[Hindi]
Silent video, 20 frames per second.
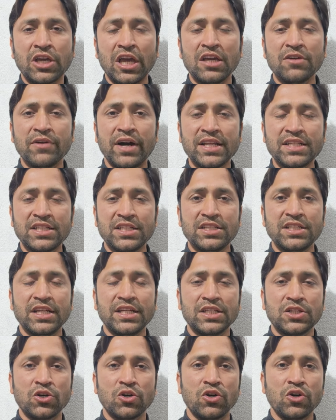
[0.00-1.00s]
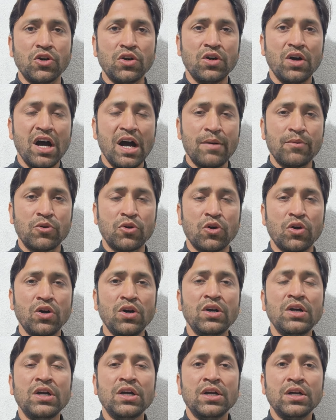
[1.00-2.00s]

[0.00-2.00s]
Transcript: कई बार चीज़ें जो आपको